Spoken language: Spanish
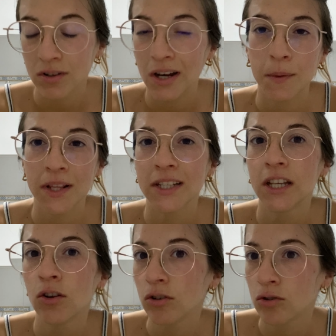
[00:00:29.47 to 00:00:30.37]
La verdad es
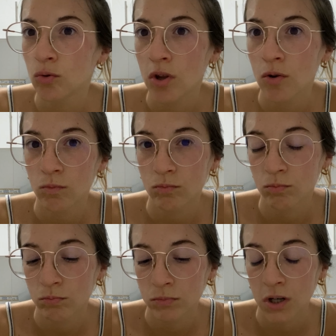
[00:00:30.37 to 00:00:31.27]
que no tengo sueño,
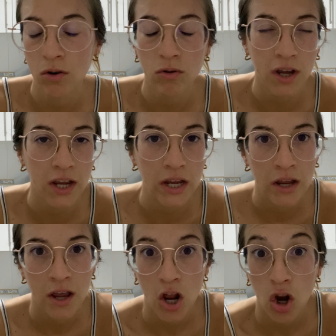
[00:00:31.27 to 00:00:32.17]
mm, creo que
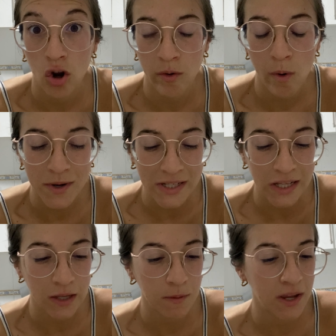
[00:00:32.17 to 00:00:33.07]
lo llevo bastante